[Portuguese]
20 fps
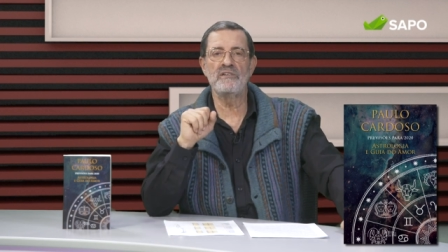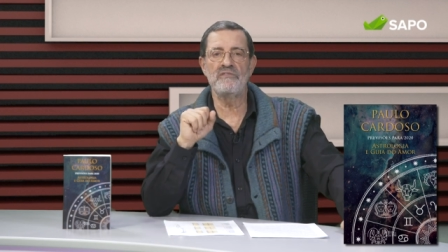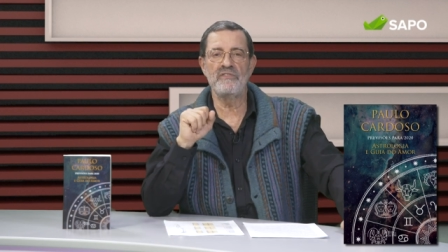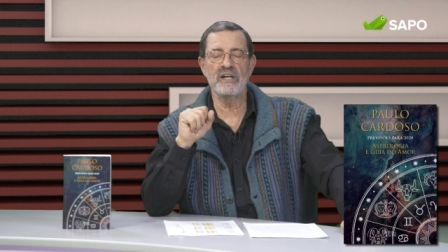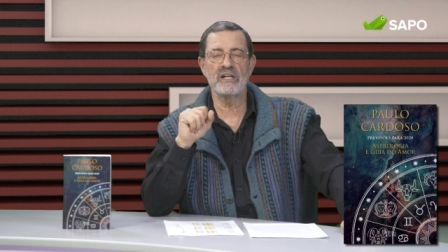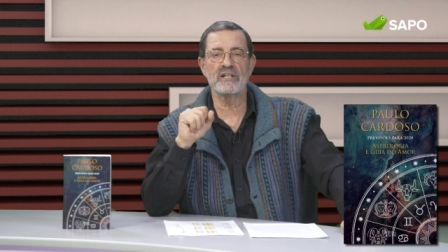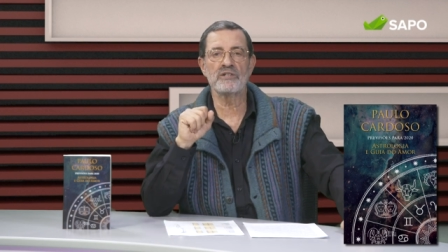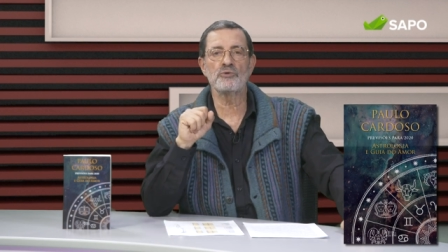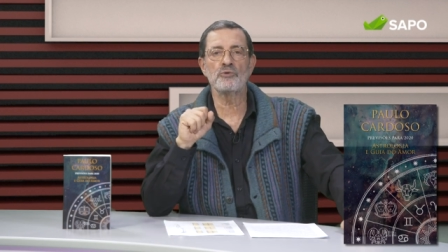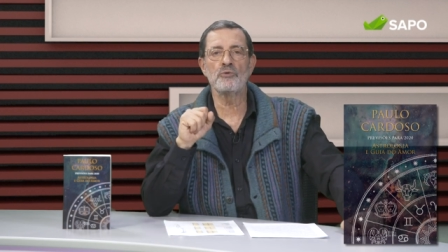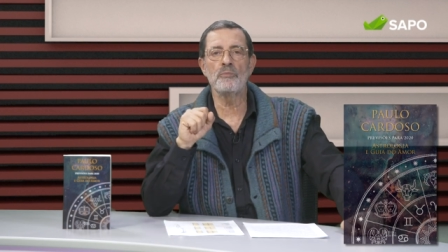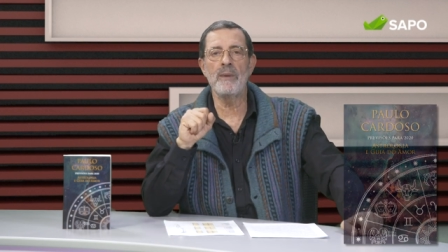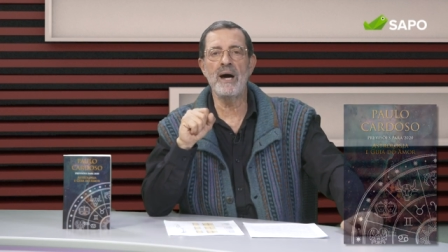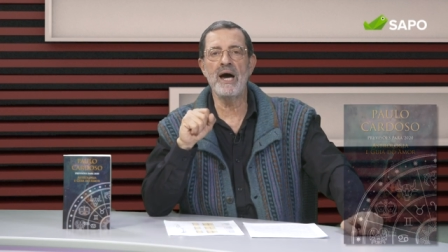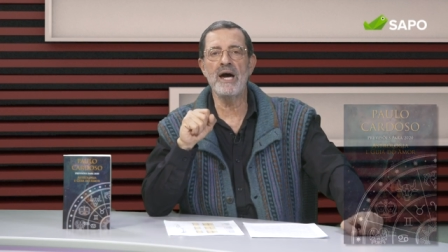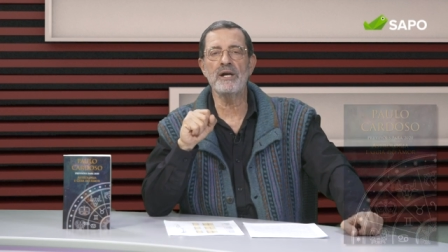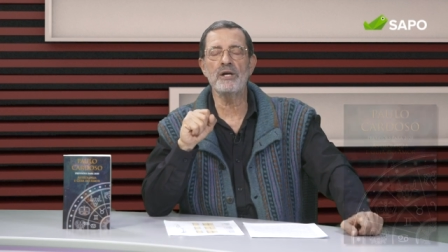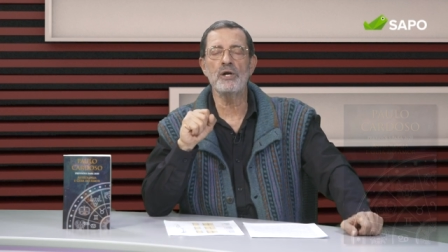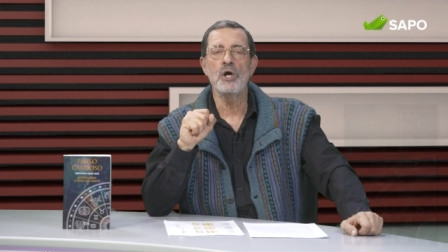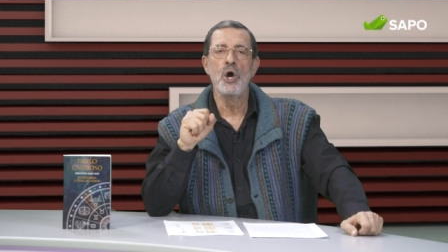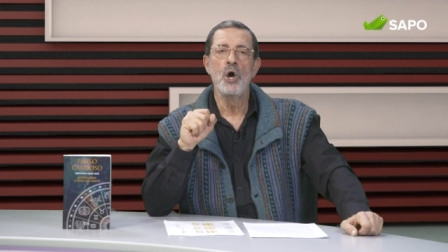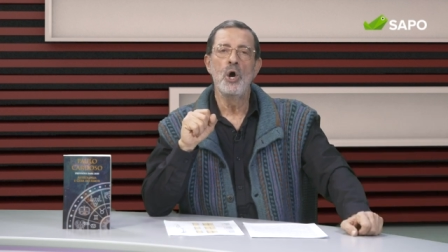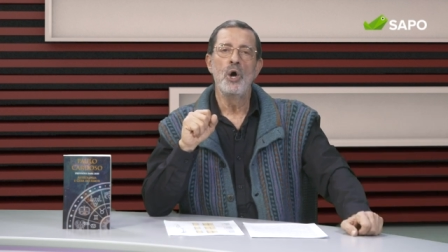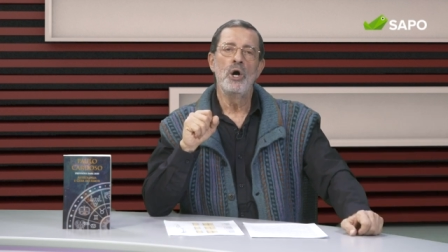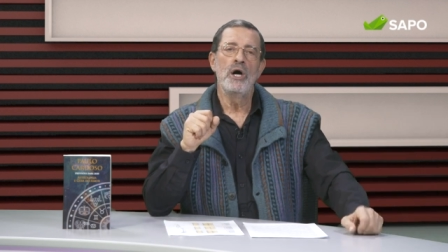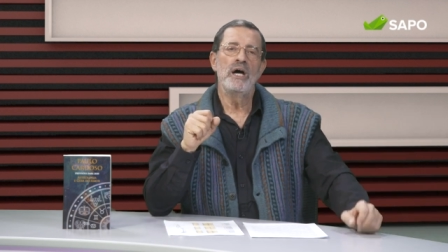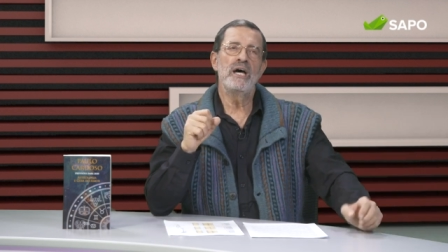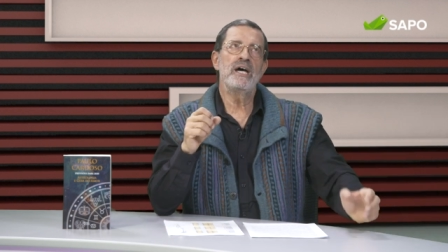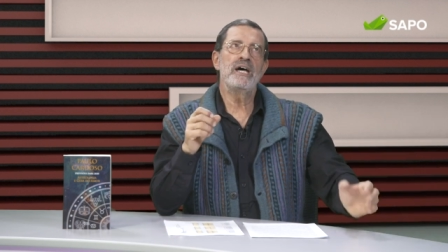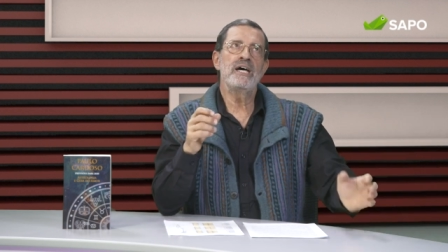tiver que tomar
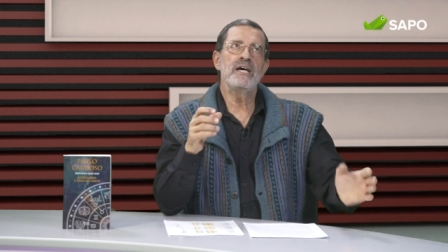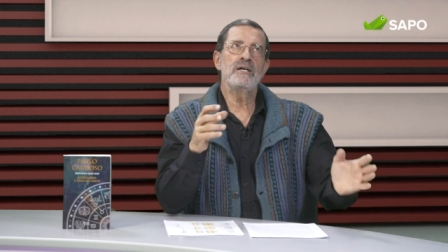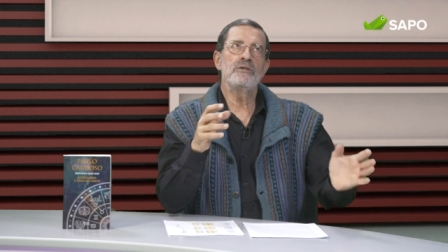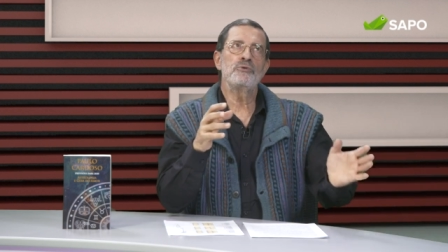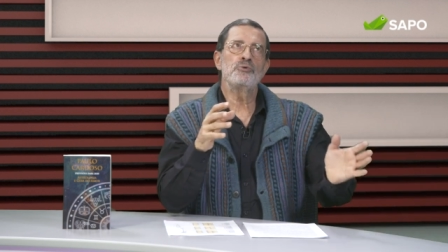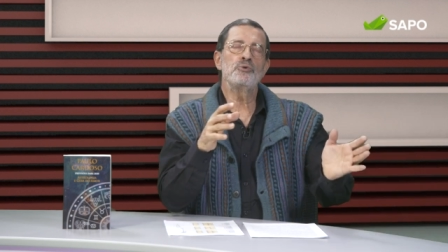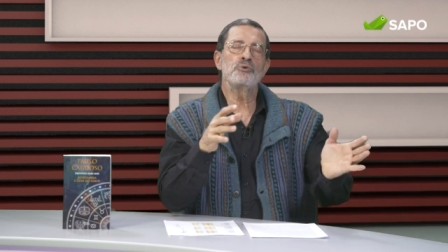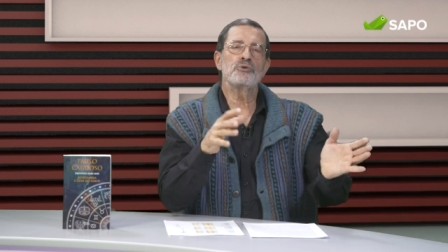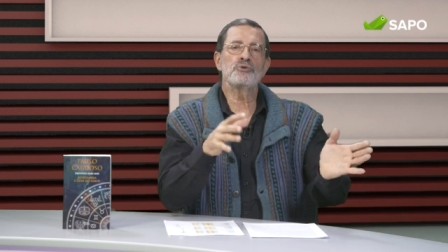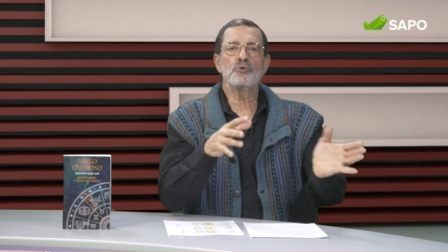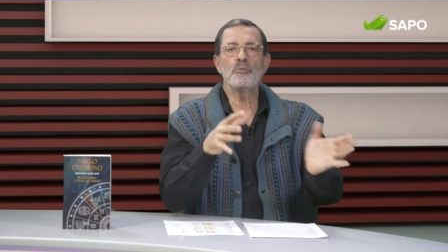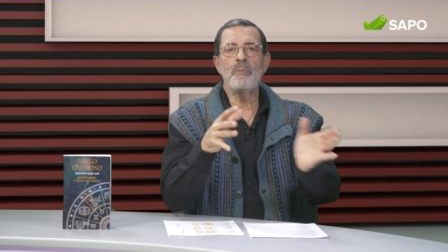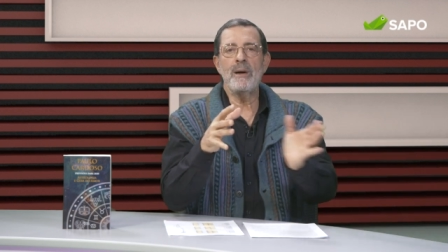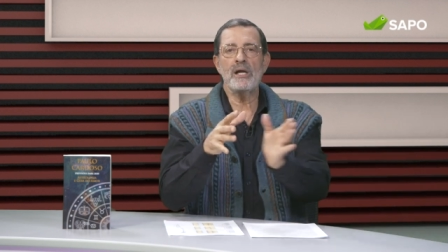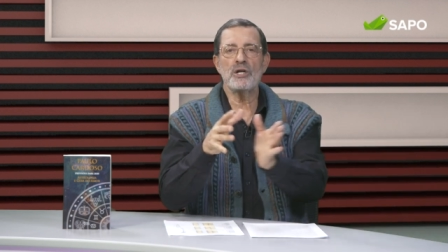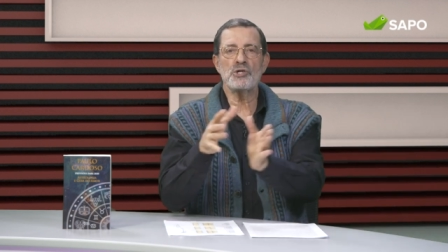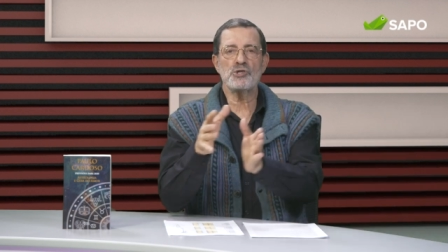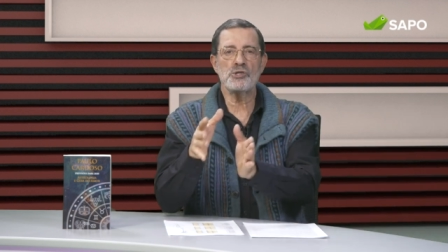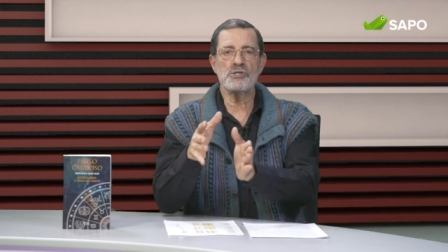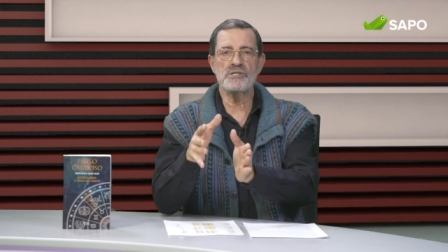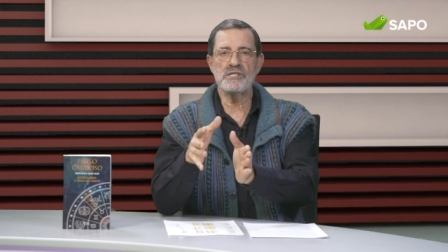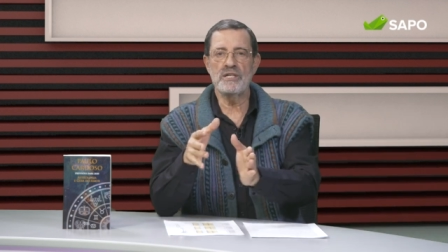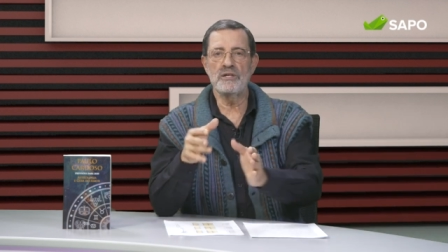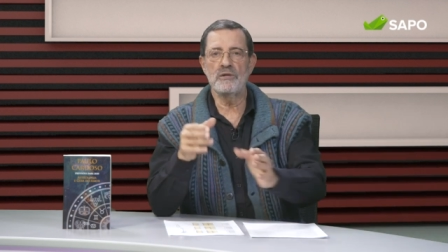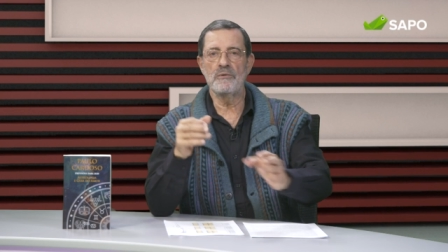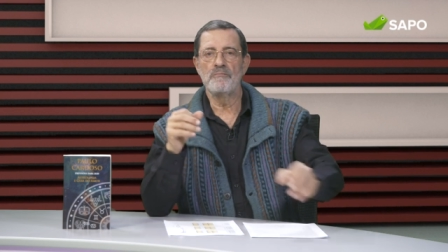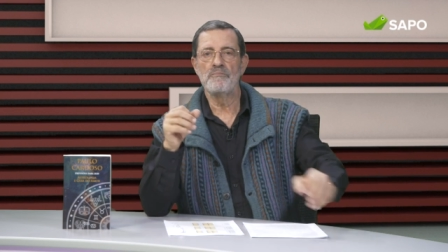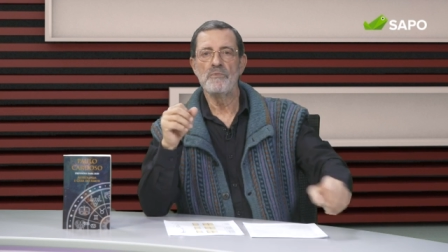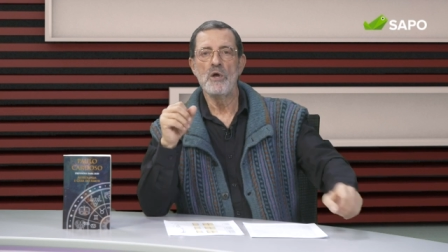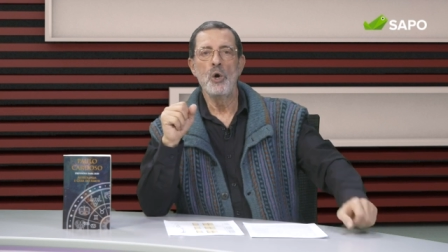uh, do que tomá-las
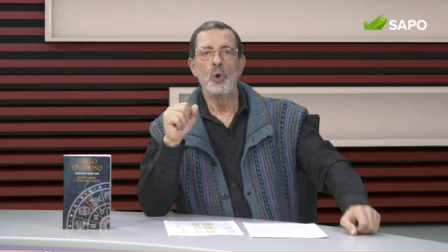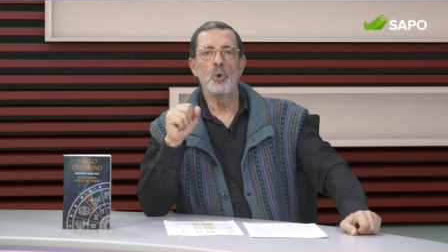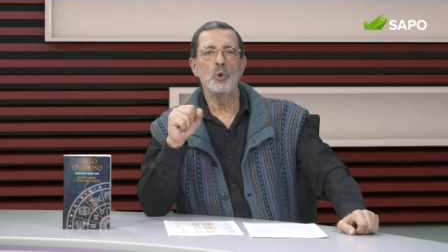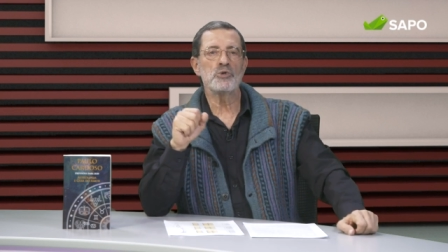sozinho.